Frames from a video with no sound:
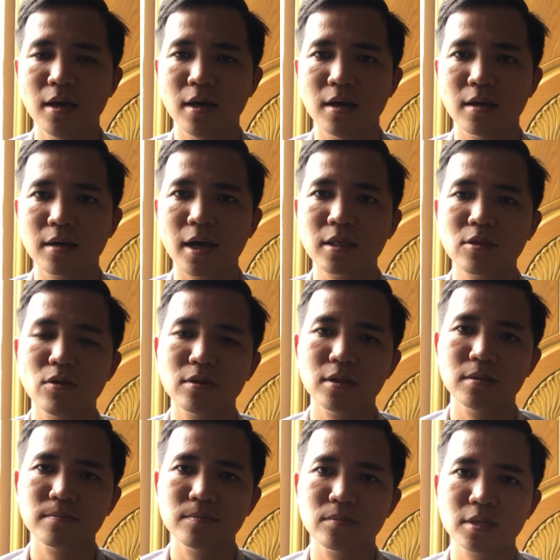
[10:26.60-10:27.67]
à, cách tách
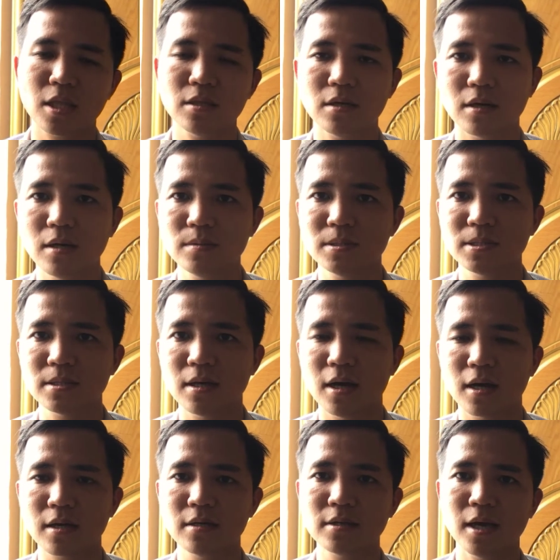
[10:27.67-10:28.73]
ừ, thửa
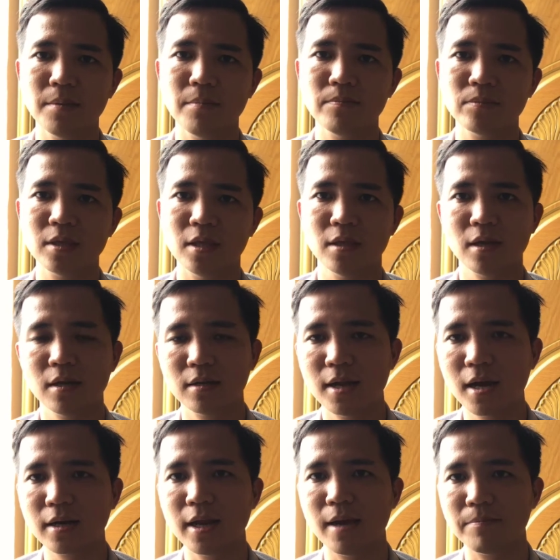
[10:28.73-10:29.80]
à, cứ thấy gì
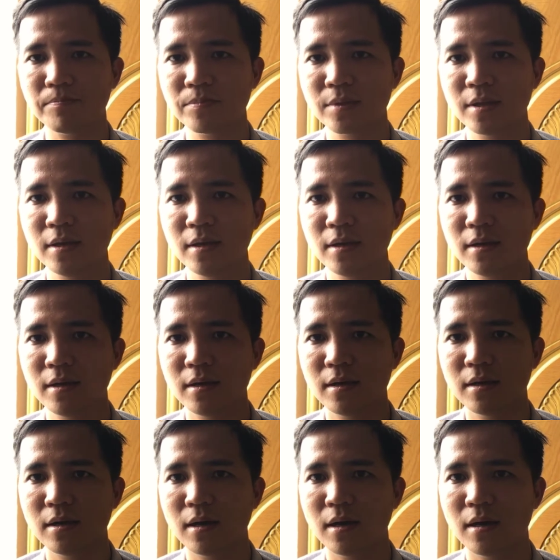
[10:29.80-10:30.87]
đất đẹp
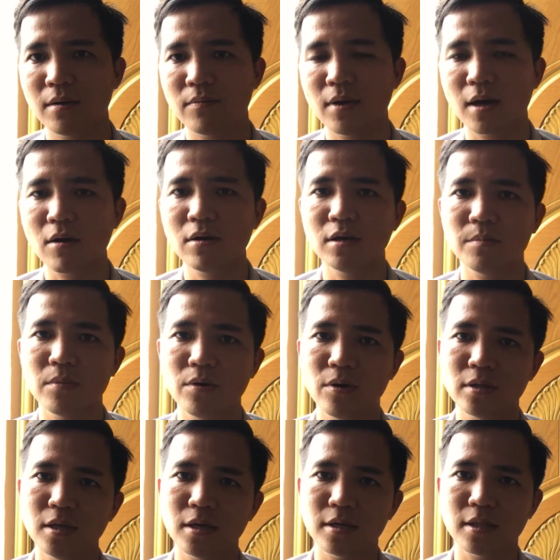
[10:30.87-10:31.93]
à, và có người
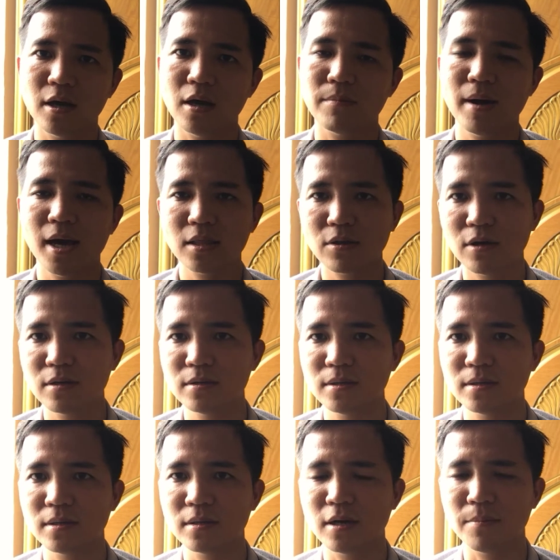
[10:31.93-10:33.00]
mua thì người ta họ bán thôi
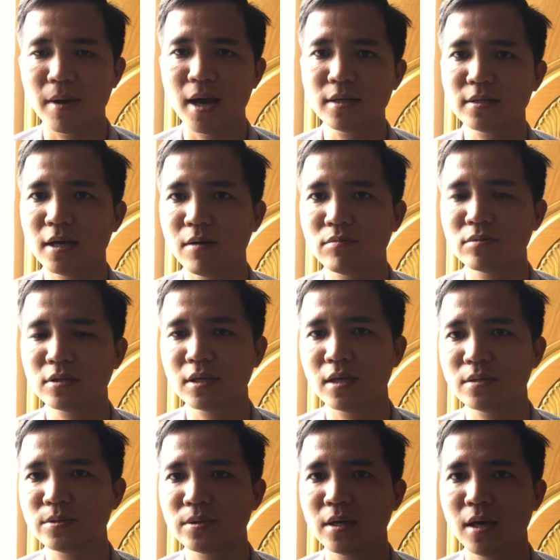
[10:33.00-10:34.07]
họ bán xong
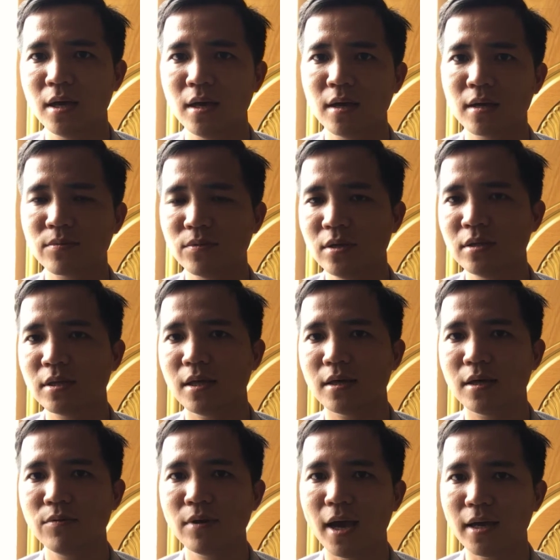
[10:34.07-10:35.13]
thì quý anh
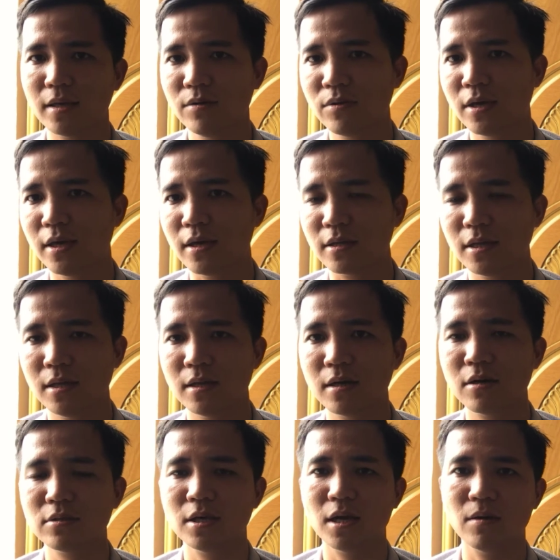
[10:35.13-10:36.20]
chị khiếu nại khiếu kiện gì
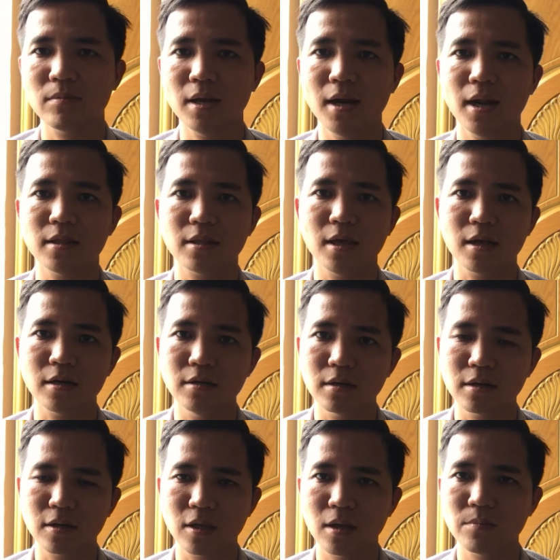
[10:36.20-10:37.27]
đó có thể cũng đánh lại tiền
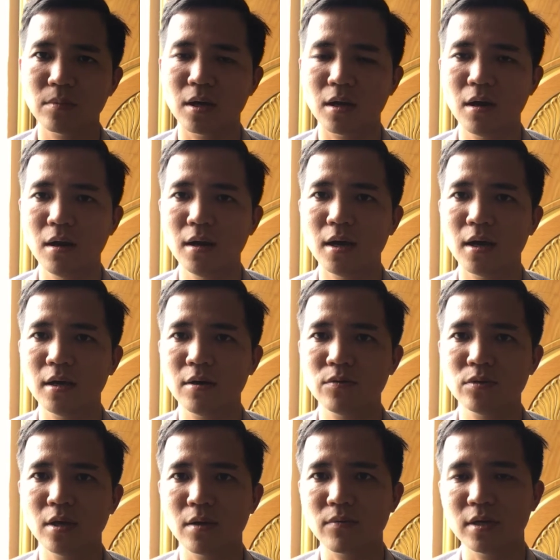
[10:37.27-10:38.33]
được nhưng mà đó là cái
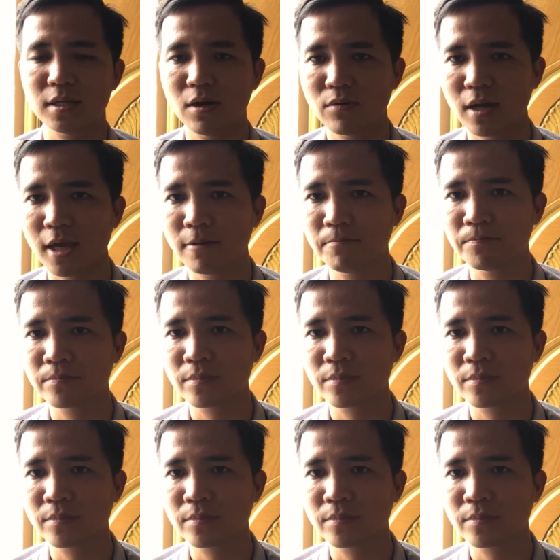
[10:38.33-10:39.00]
câu chuyện về sau này